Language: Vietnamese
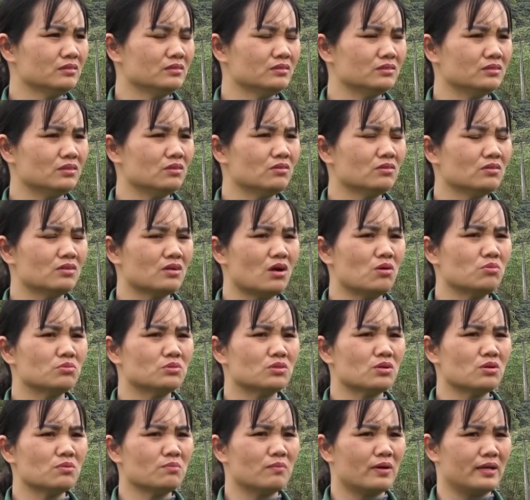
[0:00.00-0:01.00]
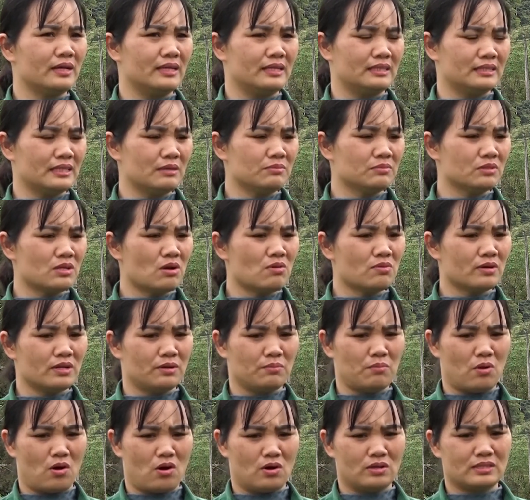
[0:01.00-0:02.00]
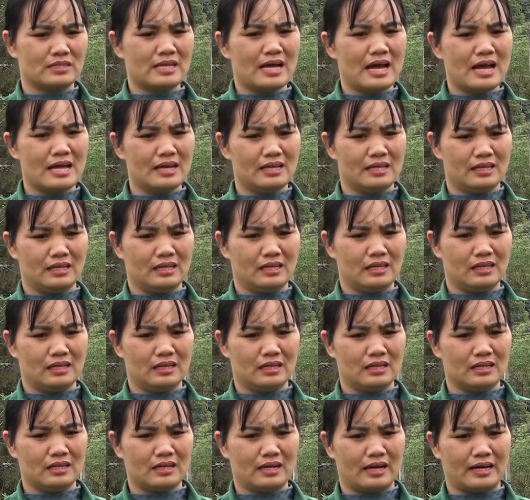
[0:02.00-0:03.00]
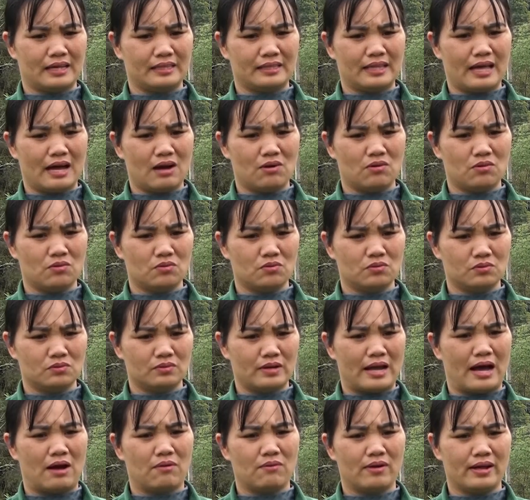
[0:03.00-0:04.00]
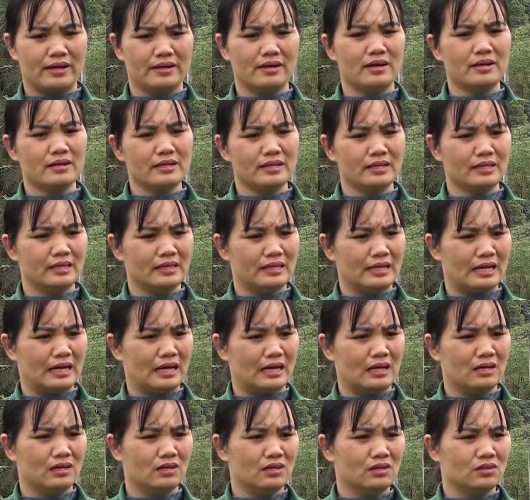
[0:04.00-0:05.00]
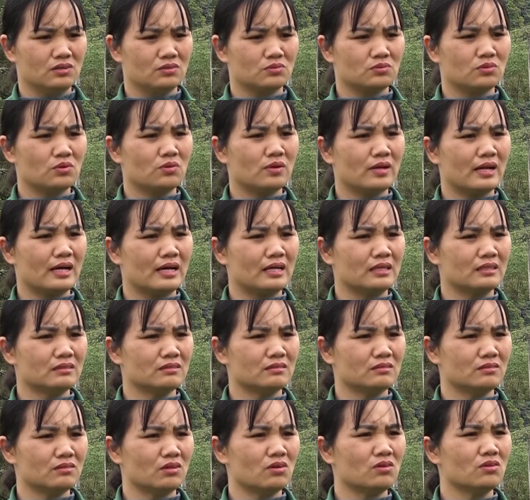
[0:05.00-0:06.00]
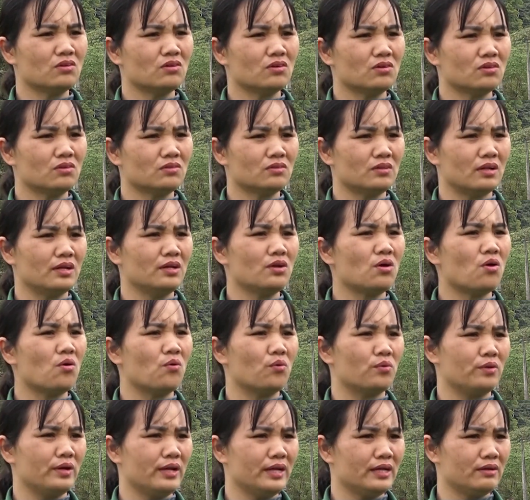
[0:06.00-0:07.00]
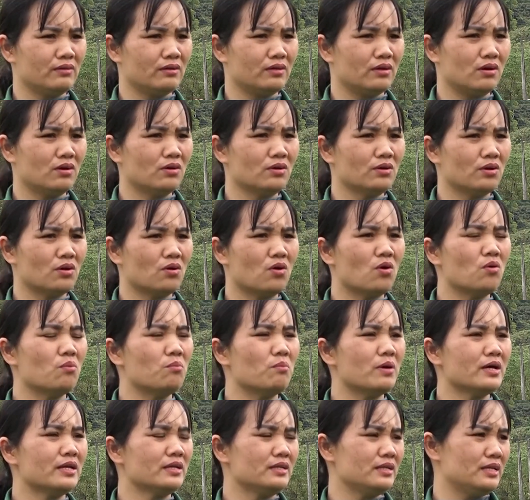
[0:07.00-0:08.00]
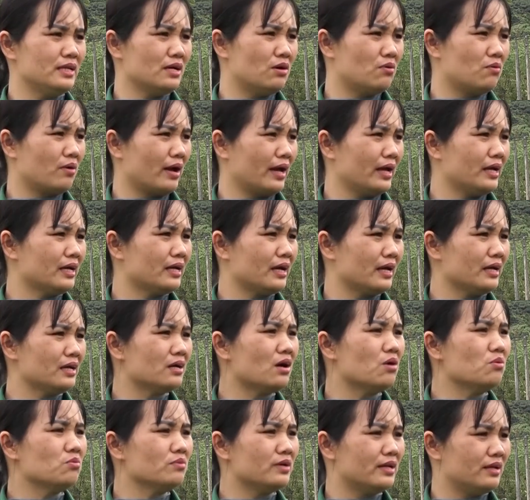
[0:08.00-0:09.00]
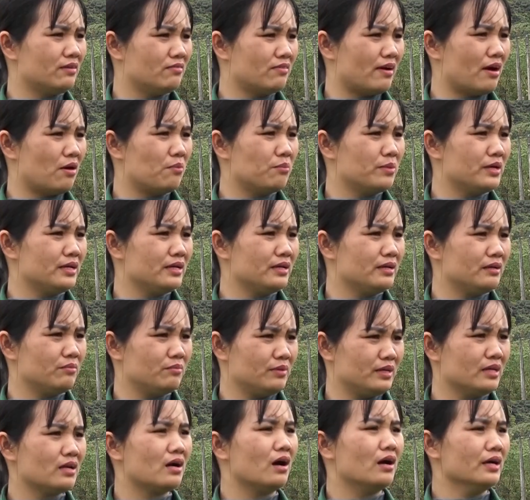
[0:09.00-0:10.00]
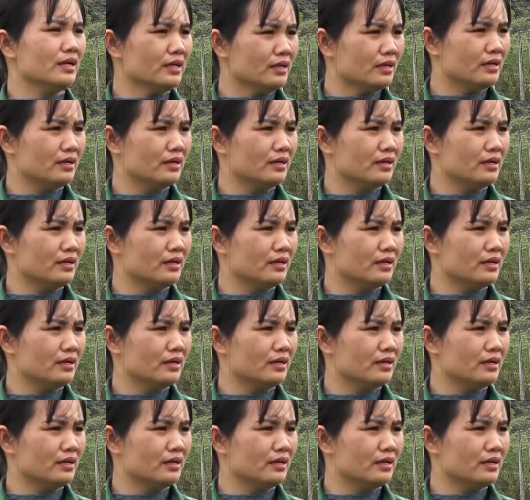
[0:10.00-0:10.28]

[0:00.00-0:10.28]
sức ờ, công sức mà để chăm sóc để bỏ ra để cải tạo đảo lại đất ấy thì là tôi đã nó nó thấy nó ổn định hơn nó không mất nhiều cái cái công để vào mình mình cấy.